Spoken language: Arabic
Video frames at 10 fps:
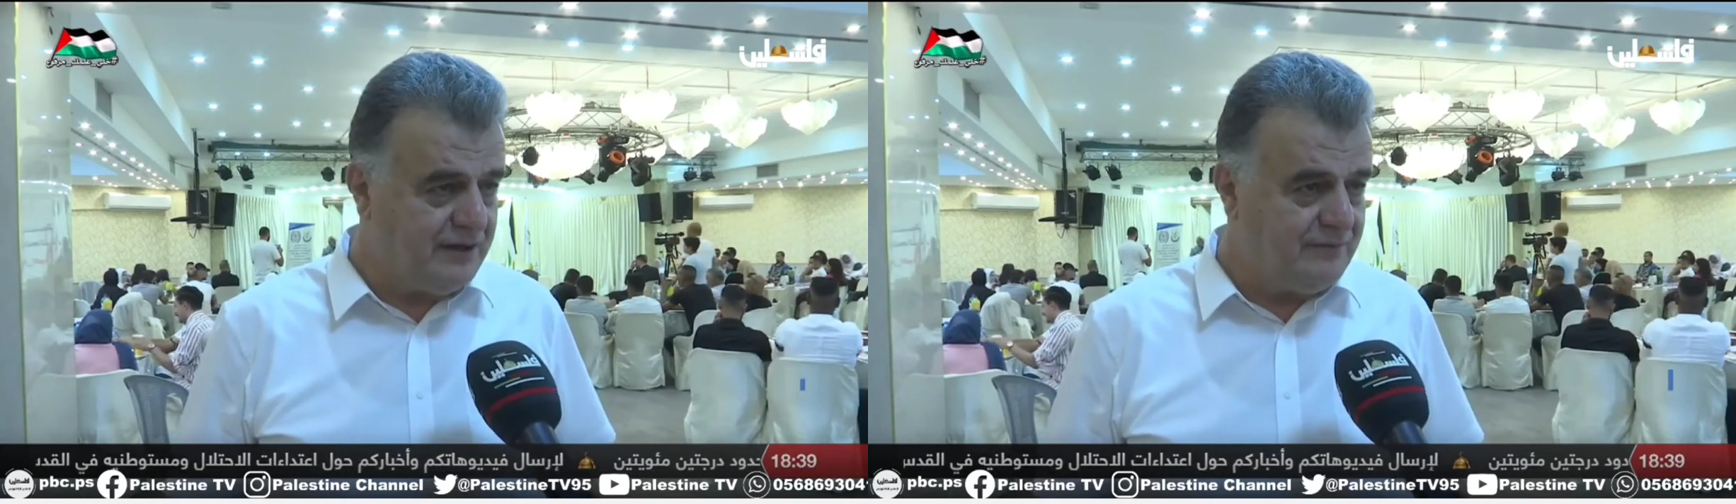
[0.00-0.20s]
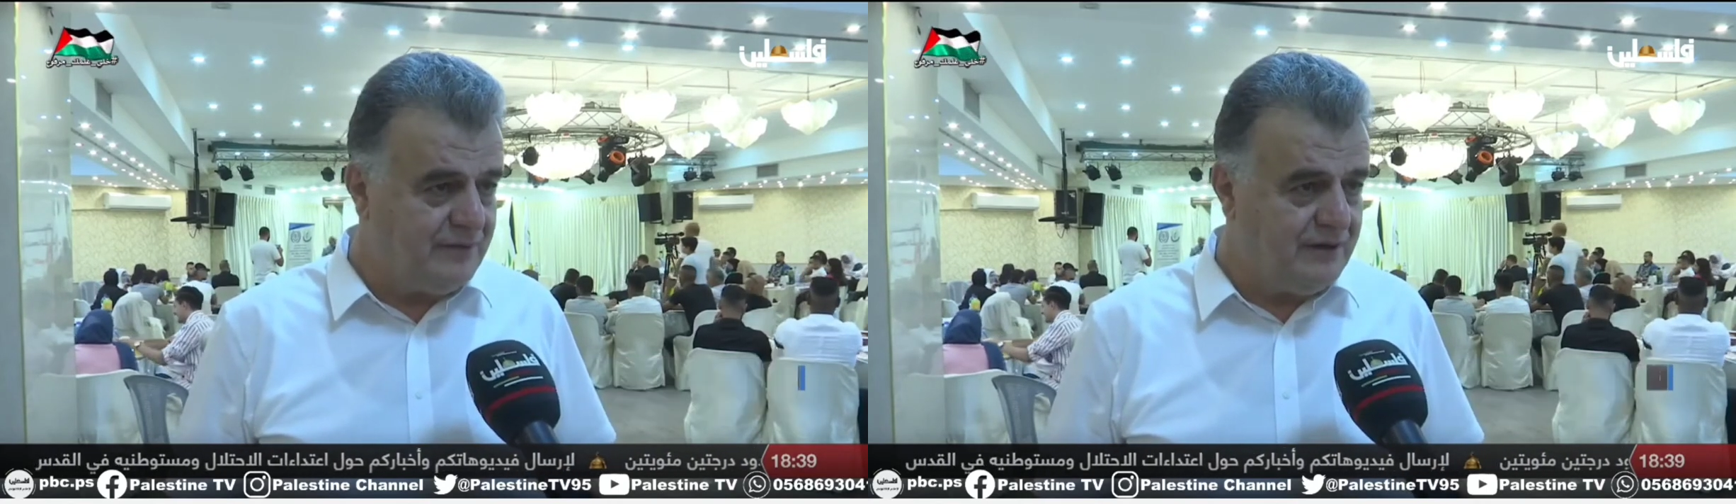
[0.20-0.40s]

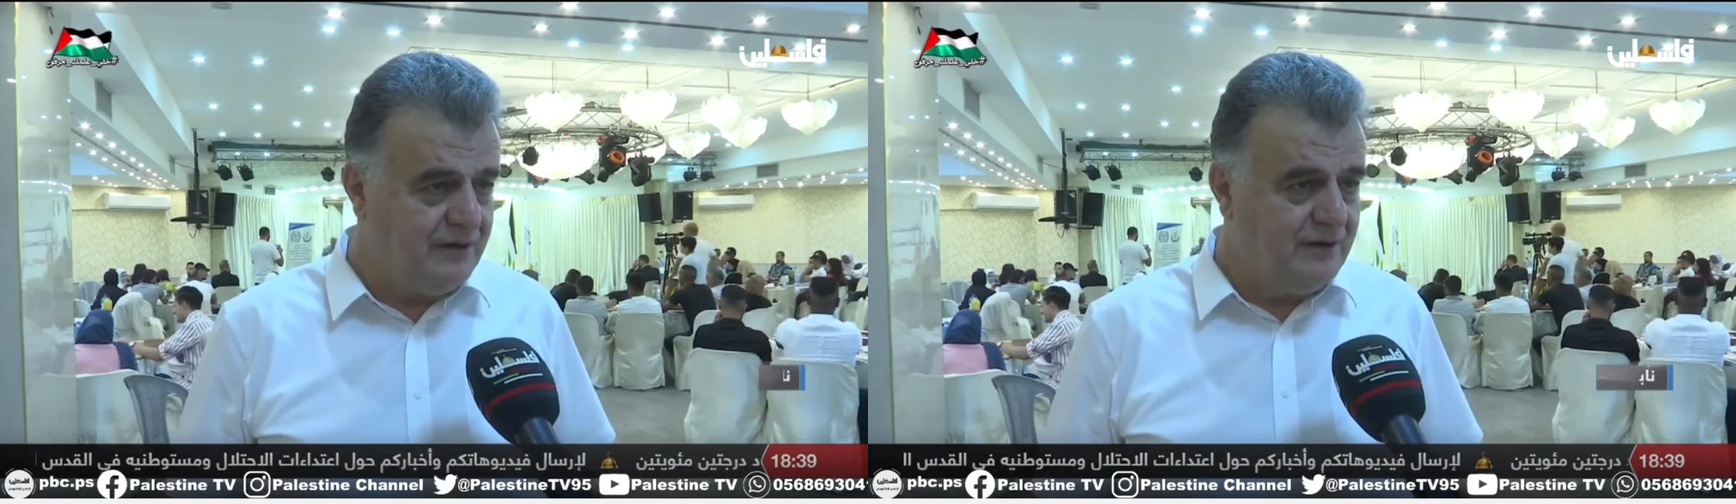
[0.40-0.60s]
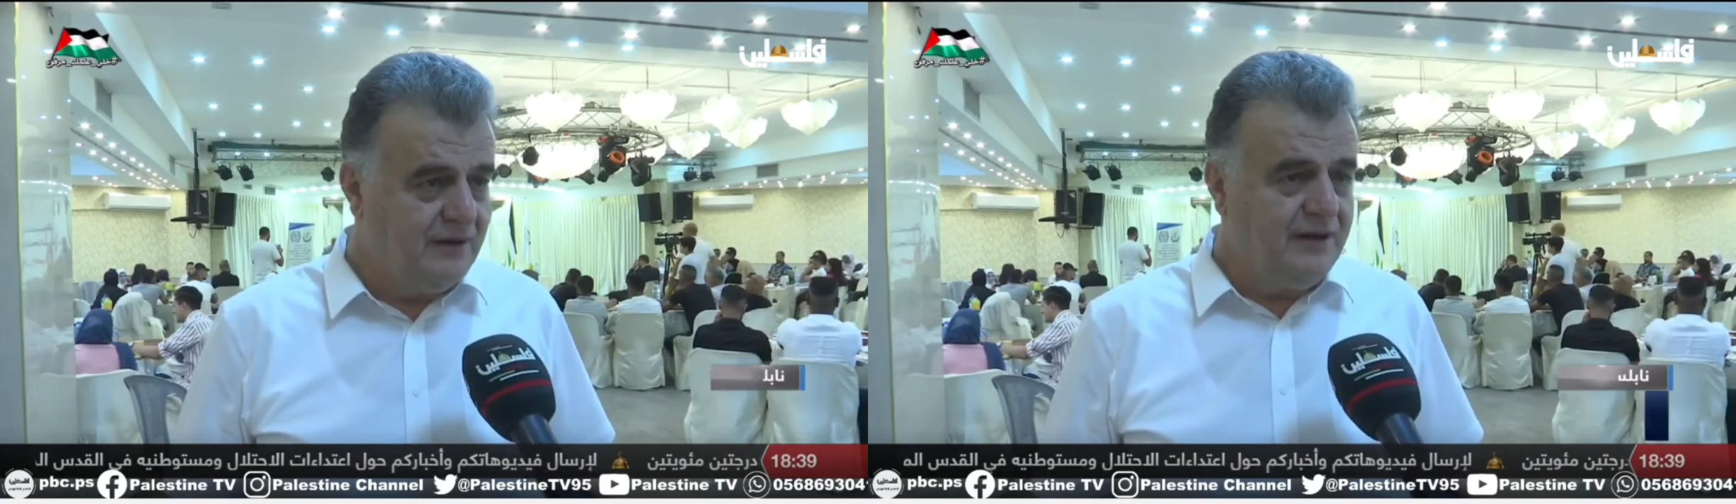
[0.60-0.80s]

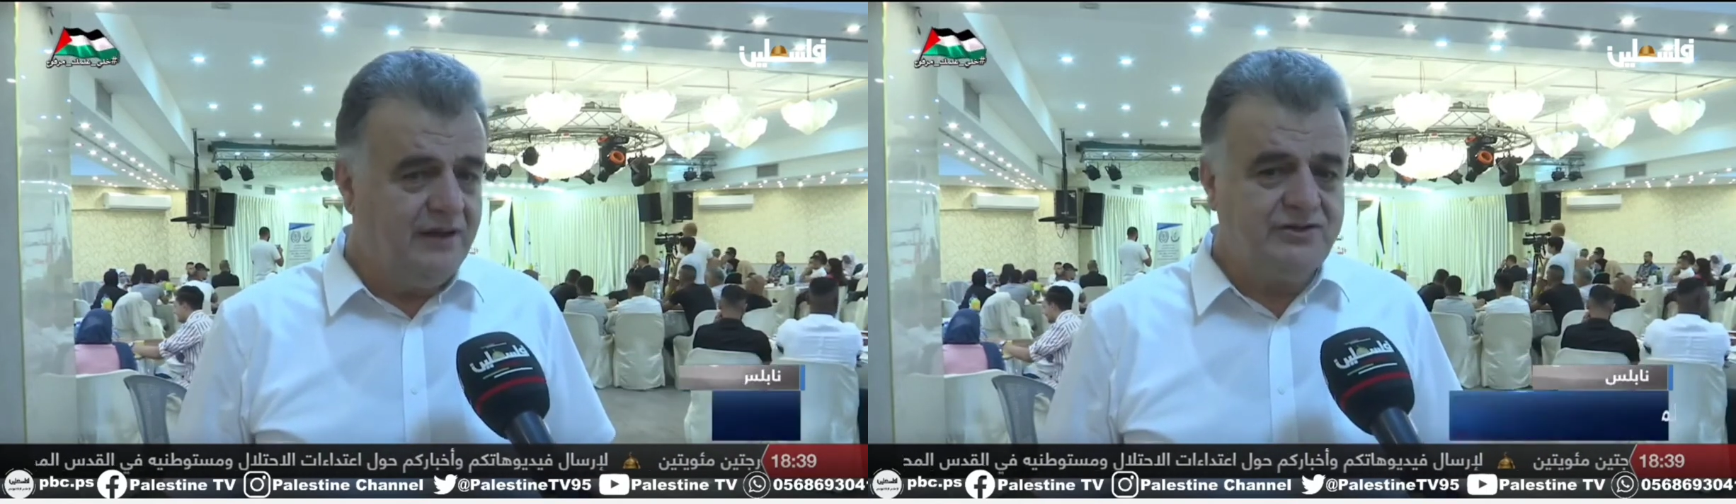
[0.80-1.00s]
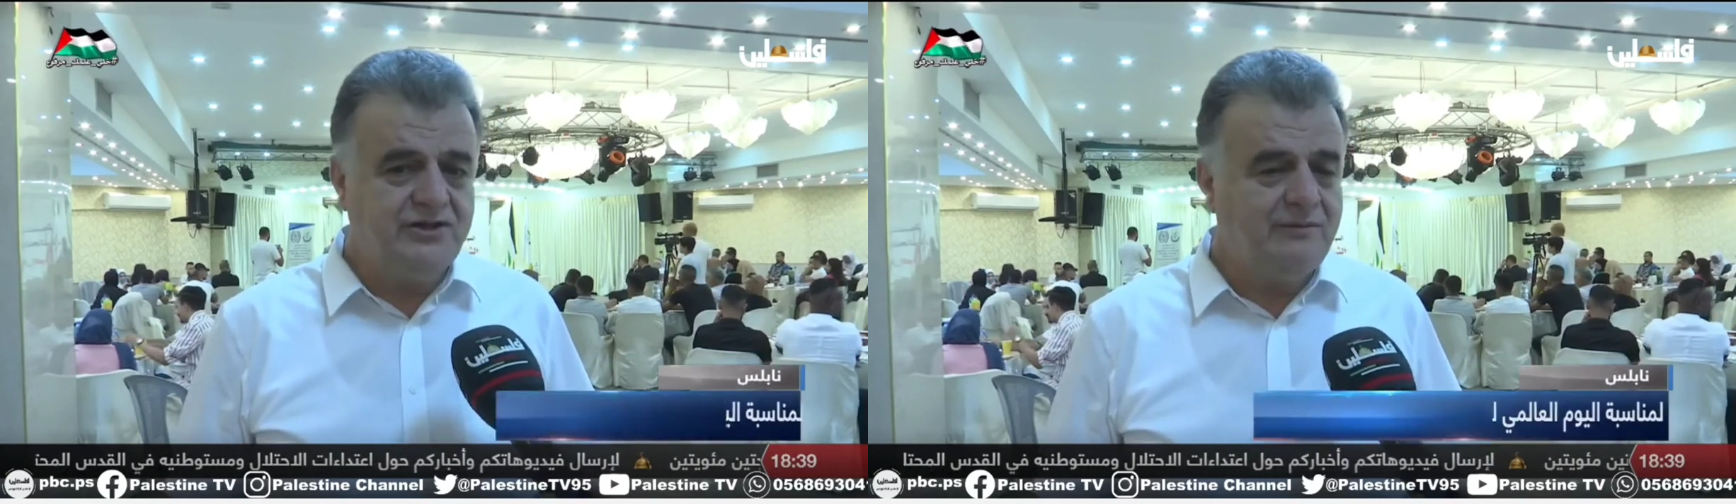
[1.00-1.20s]
عمل
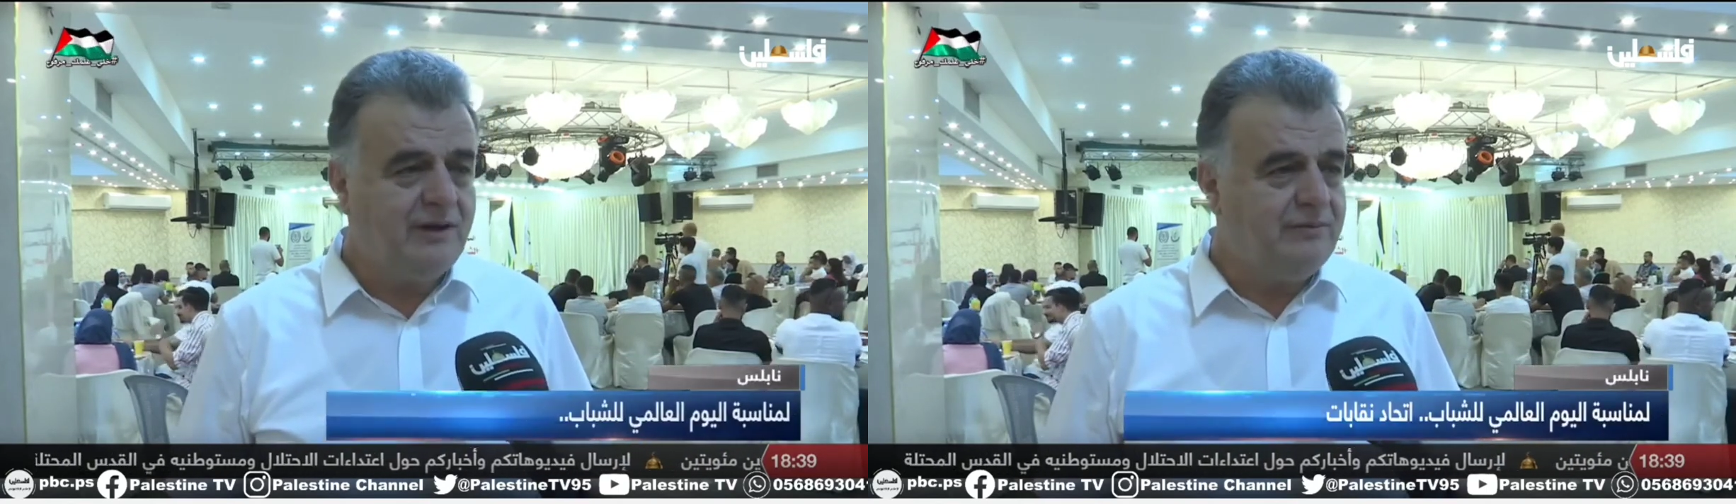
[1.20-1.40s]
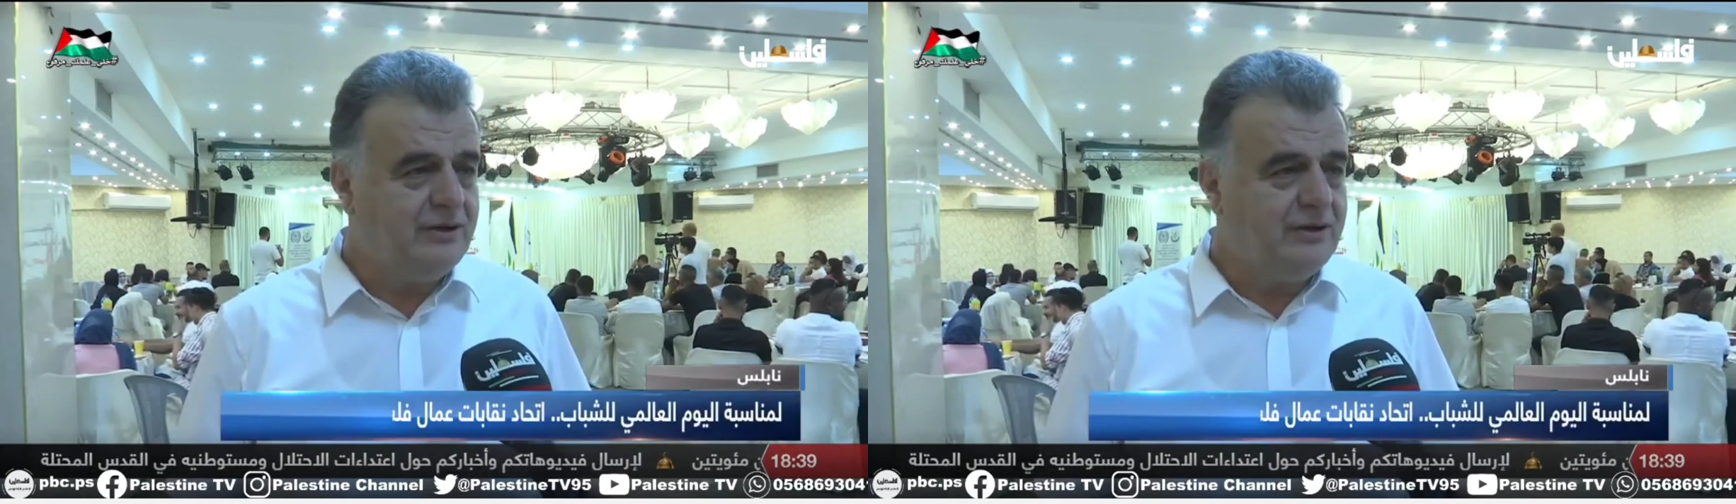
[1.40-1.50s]
الشباب